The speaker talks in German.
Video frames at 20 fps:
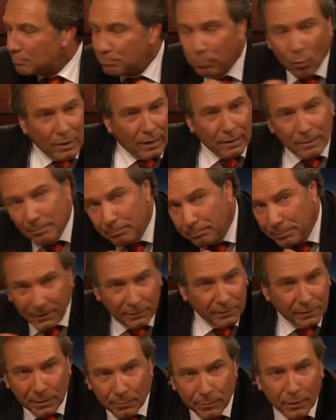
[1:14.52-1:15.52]
buckeln,
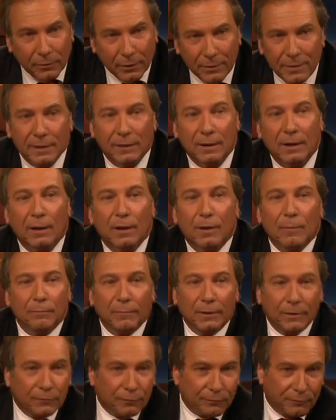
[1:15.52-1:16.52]
bis sie nicht mehr können.
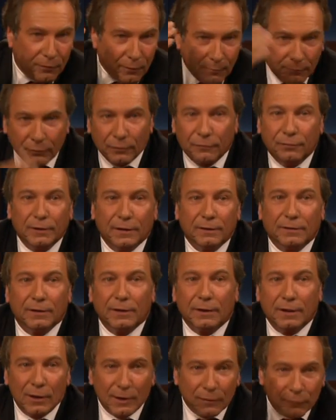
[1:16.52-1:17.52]
Mit
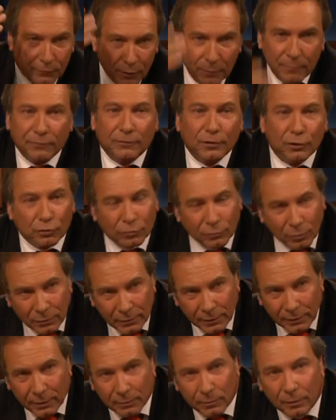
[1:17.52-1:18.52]
45, 50
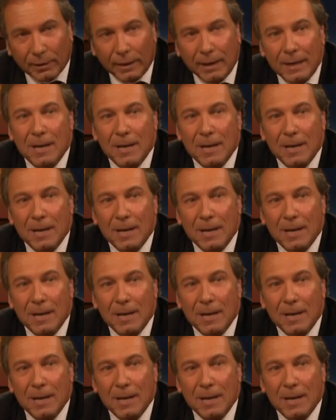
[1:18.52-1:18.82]
Stunden in der Woche.